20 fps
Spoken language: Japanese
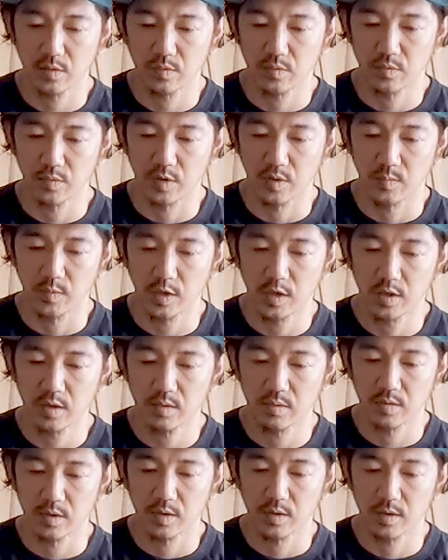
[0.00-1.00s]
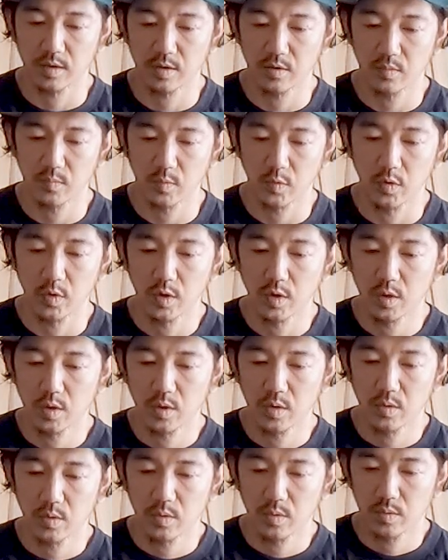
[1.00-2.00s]
いように見えるんですけれども、
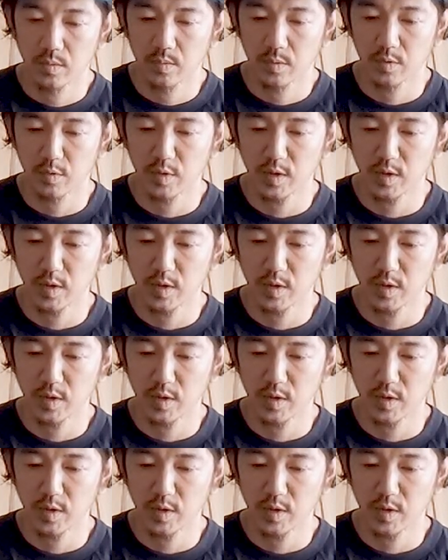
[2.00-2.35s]
まあ、